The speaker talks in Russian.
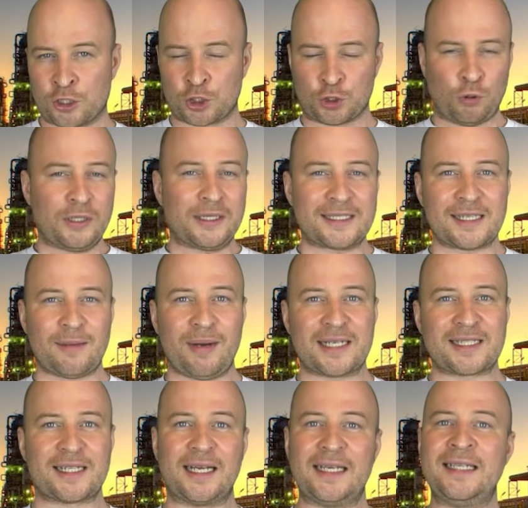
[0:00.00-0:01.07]
Что это за
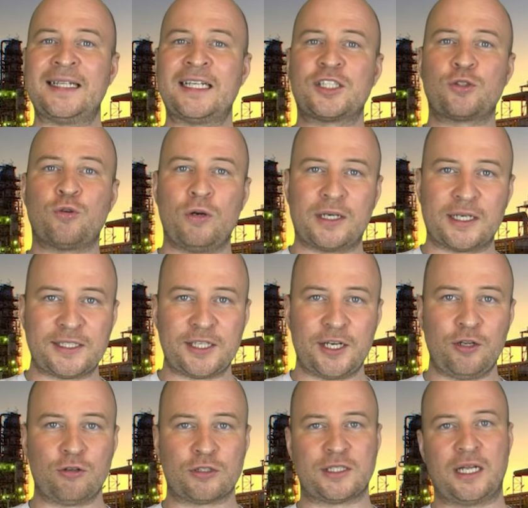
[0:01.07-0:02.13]
масло и насколько
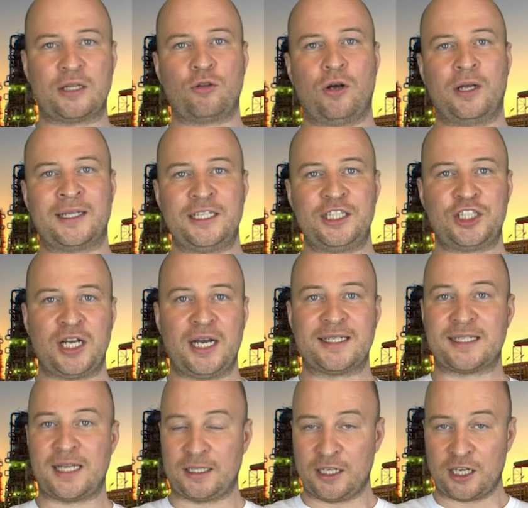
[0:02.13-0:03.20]
серьезно оно
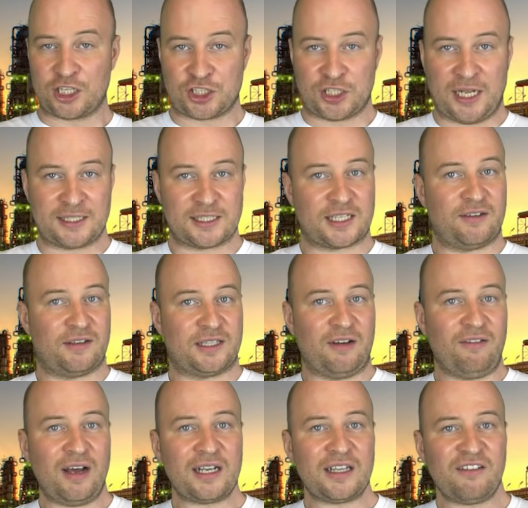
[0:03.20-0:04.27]
отличается от гражданского
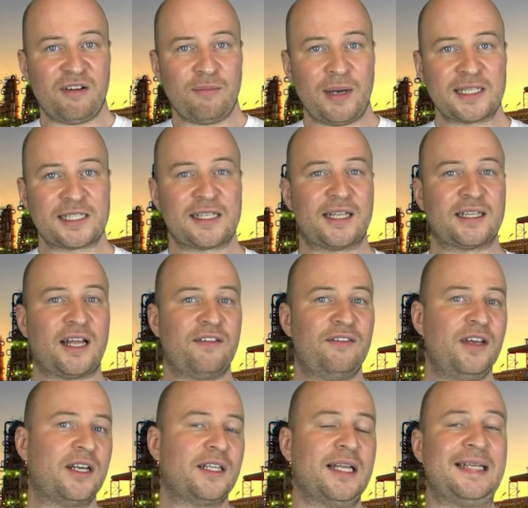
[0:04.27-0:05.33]
товарного масла,
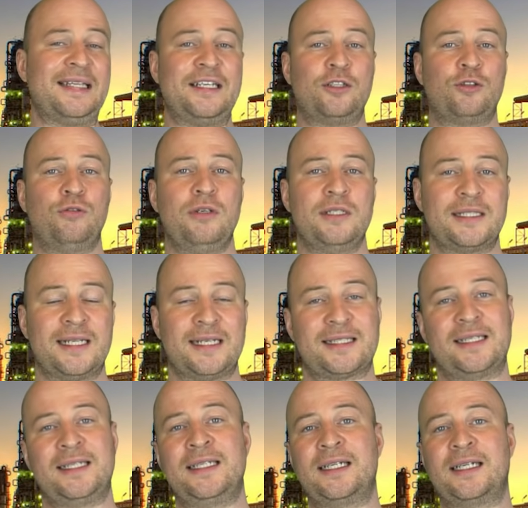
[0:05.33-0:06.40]
наверное, никто из
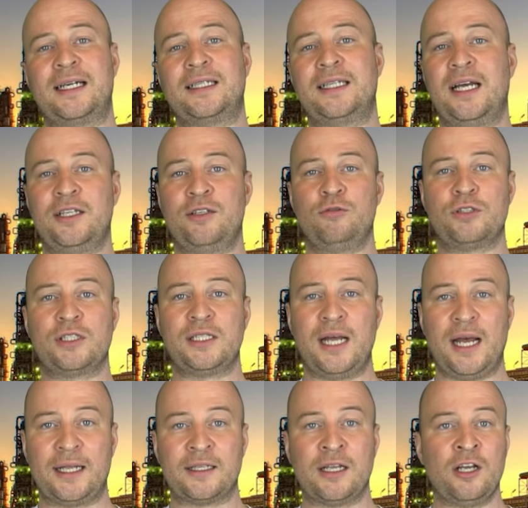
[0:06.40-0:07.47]
нас и никогда не
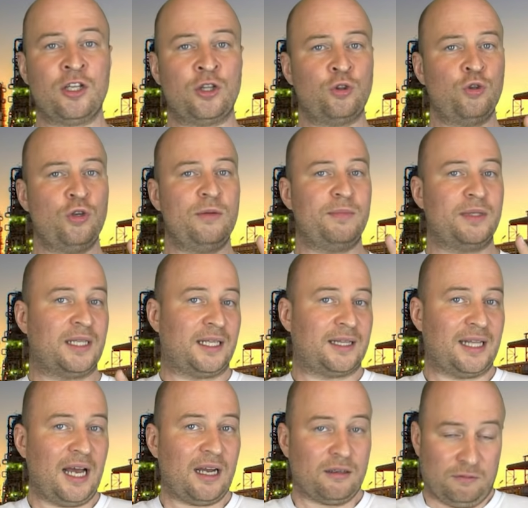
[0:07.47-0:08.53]
узнает. Но именно
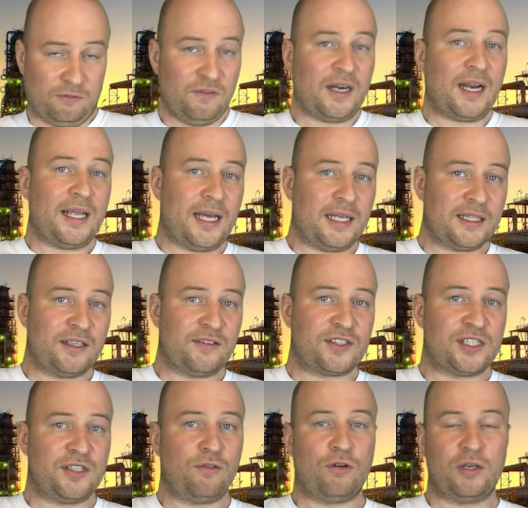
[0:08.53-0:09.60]
так, вероятнее
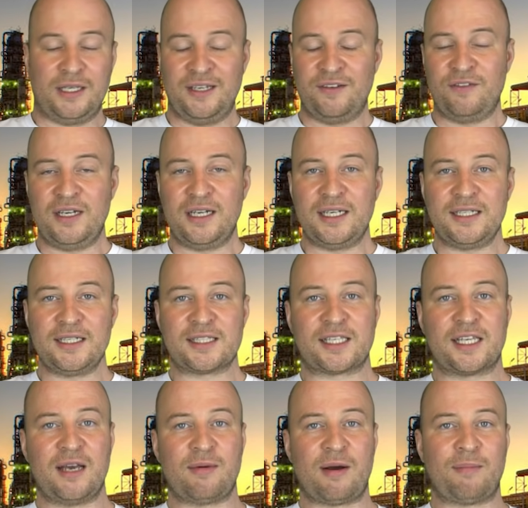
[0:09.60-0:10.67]
всего, и выглядит
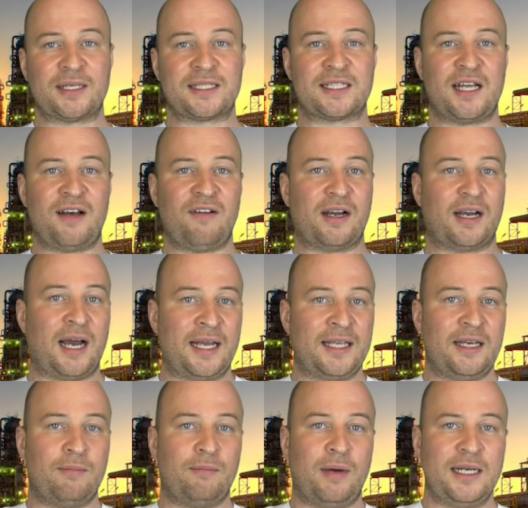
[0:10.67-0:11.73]
схема поставок
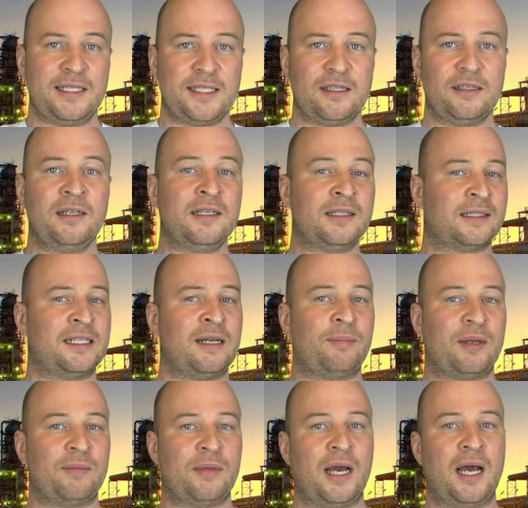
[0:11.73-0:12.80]
AEM а масел для
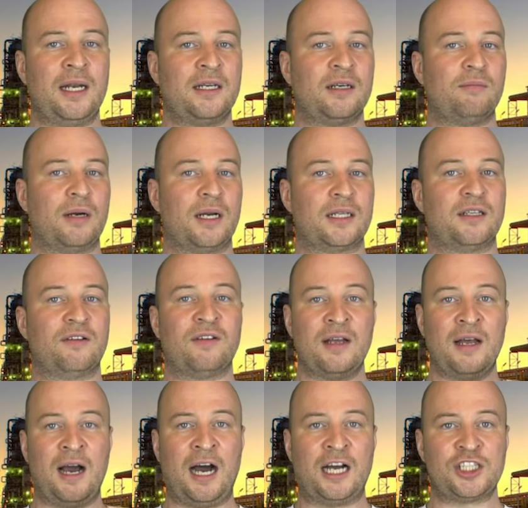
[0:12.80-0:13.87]
премиальных брендов –
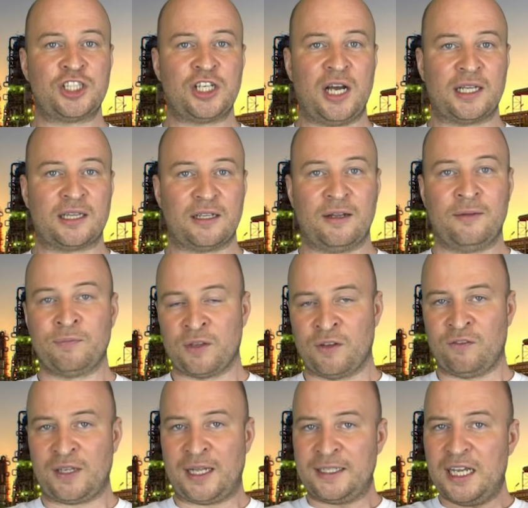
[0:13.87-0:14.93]
от шаттла.
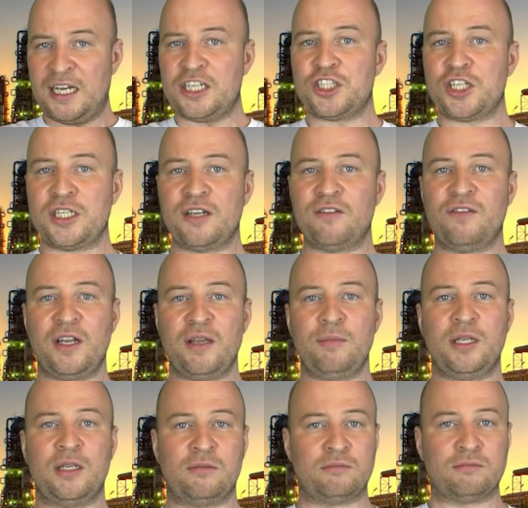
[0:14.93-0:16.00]
Владелец же тем
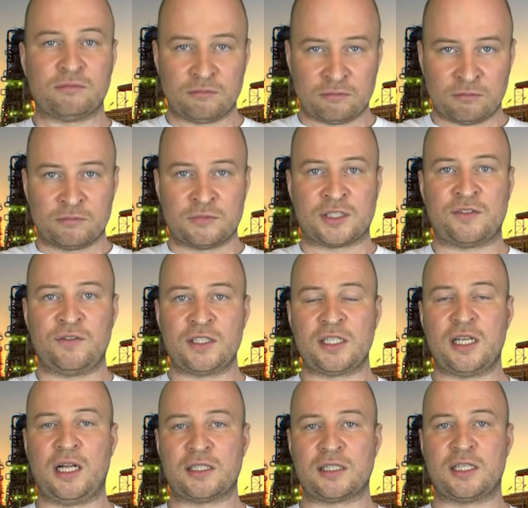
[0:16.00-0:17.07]
временем
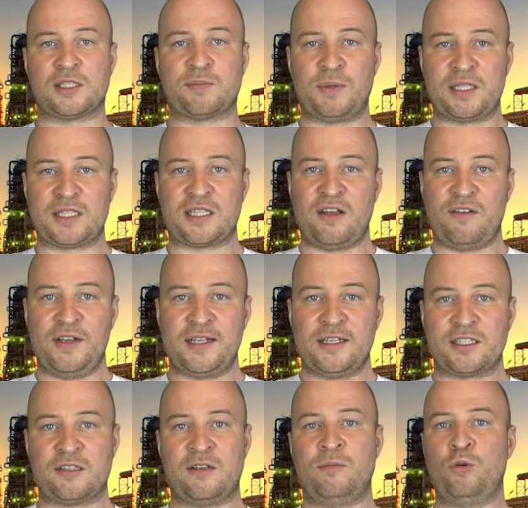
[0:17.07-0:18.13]
связался с
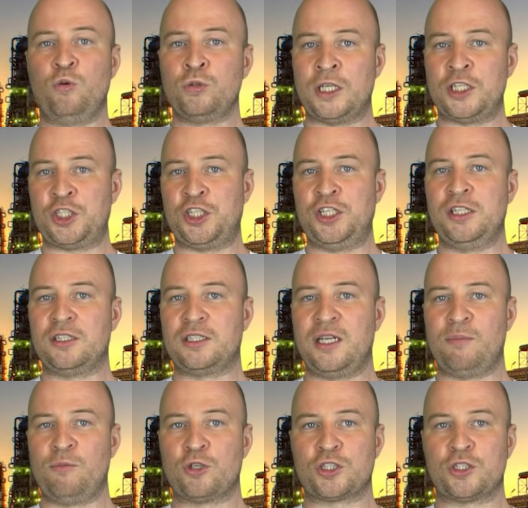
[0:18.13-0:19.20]
представительством, уточнил,
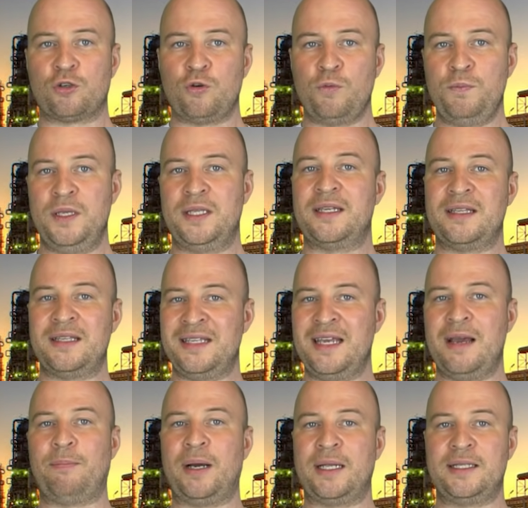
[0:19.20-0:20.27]
где можно купить
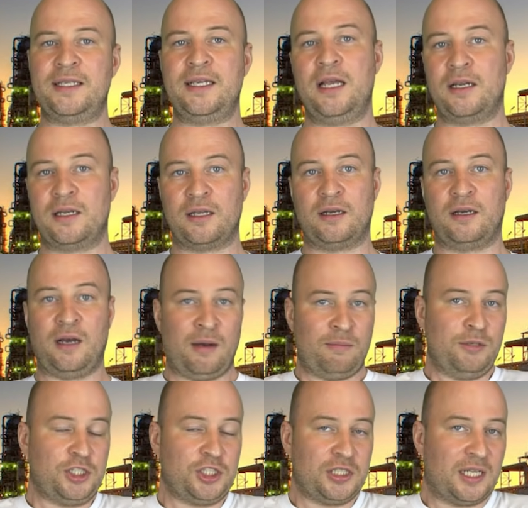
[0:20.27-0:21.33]
неподдельное
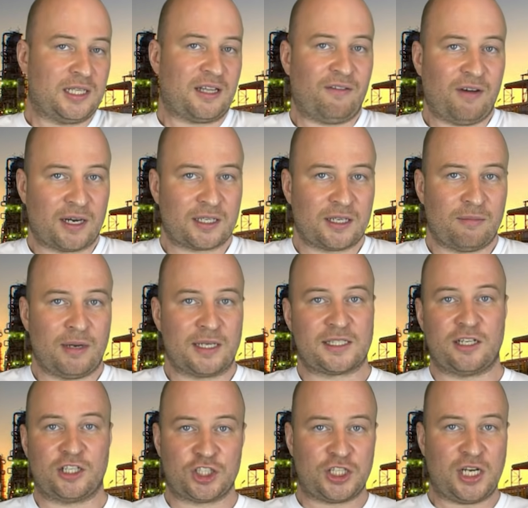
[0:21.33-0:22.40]
обычное товарное
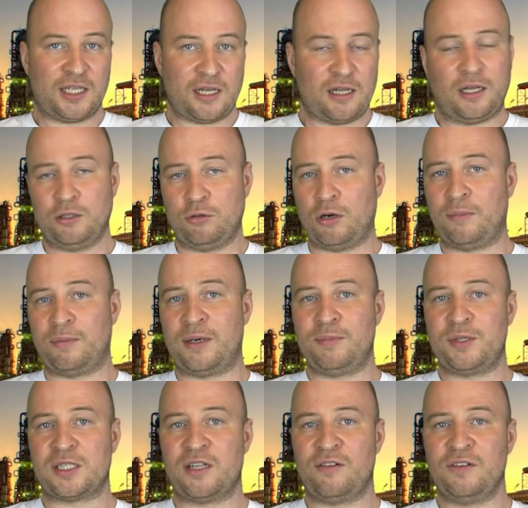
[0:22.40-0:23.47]
масло шаттл, которое
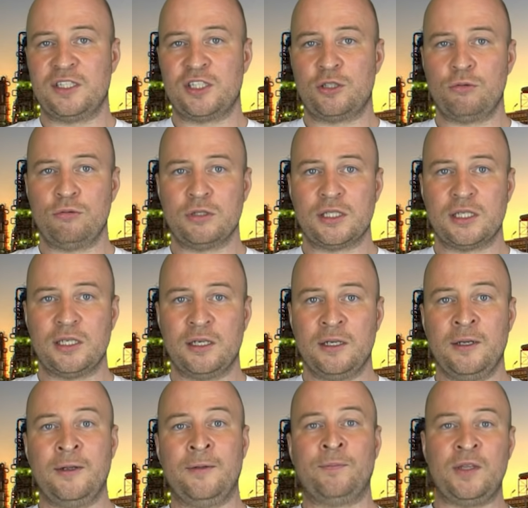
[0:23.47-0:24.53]
прописано в инструкции,
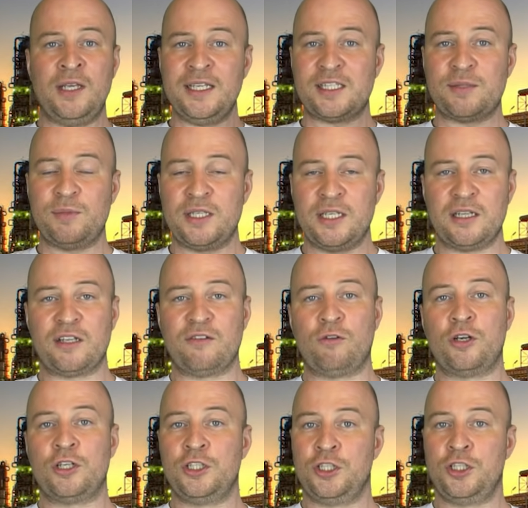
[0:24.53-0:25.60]
и сменил
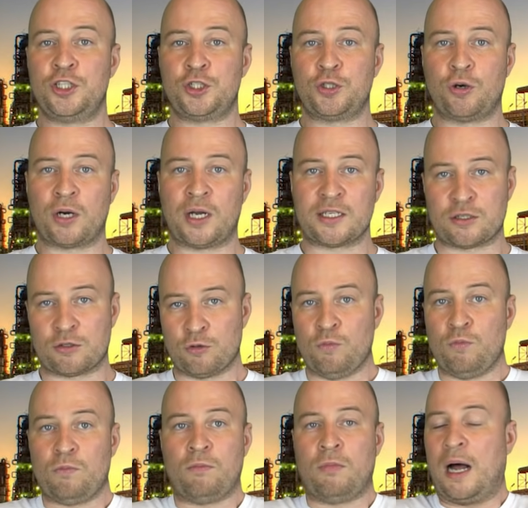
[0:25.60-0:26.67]
его еще раз.
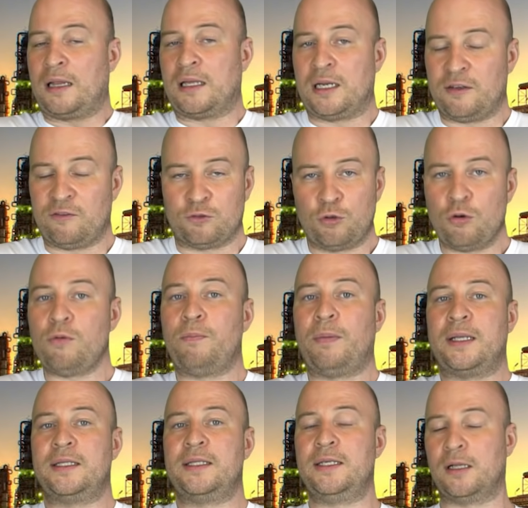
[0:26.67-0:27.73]
Ну, мало ли, вдруг
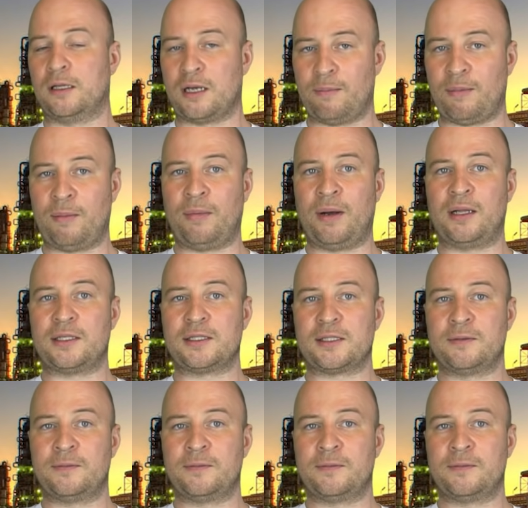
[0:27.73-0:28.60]
подделка попалась.